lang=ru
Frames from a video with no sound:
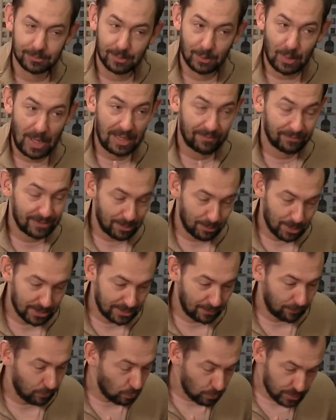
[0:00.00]

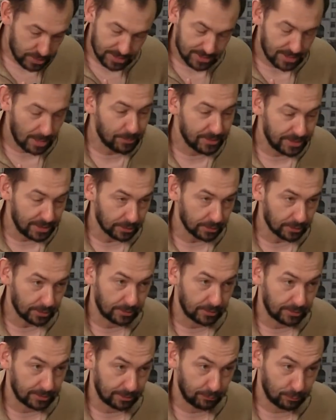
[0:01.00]
автоматов УЗИ там нет.
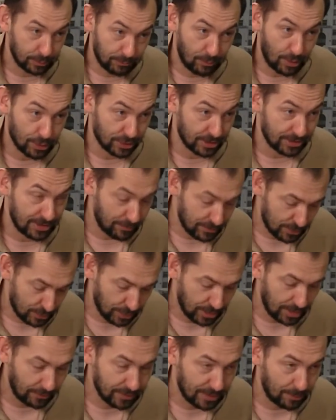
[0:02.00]
Это вот важно. Там
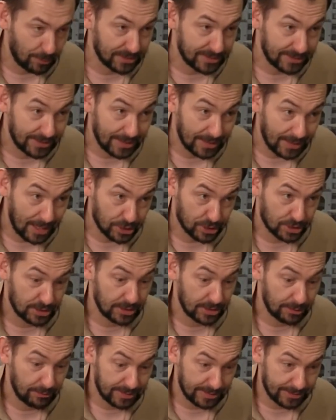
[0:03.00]
все-таки автоматы
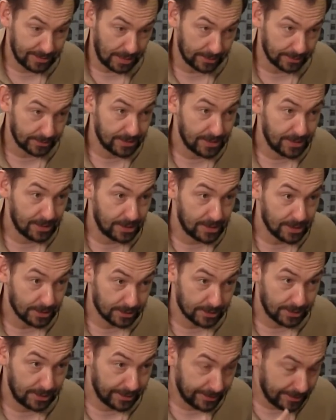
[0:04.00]
Калашникова, да. танки и
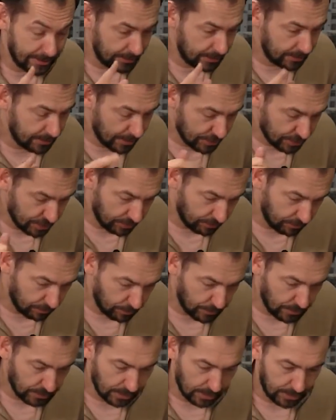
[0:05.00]
артиллерия. И даже
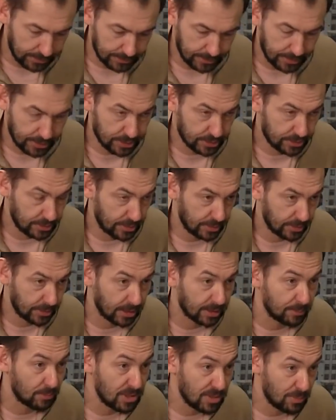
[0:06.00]
был однажды
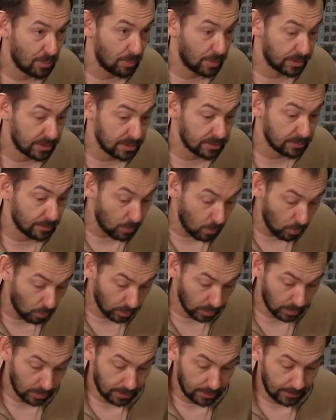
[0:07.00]
как минимум один
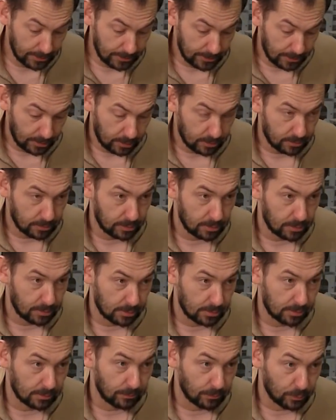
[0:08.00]
бук. Два.
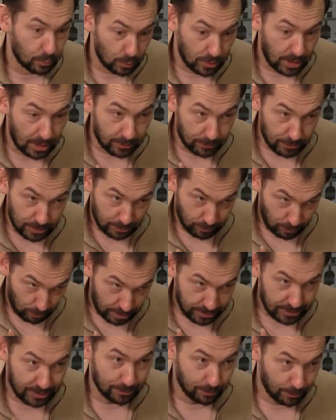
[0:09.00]
Э, ну, как
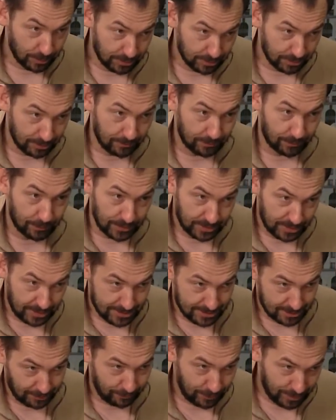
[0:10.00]
минимум один был.
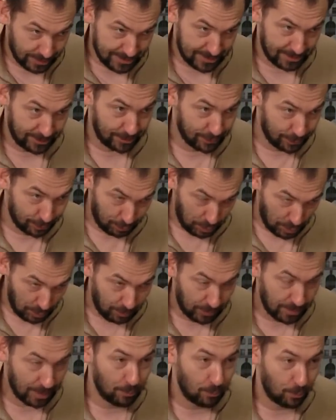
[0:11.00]
Есть там версии, что их
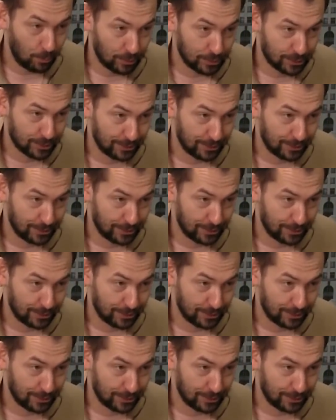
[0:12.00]
Два было бука. больше.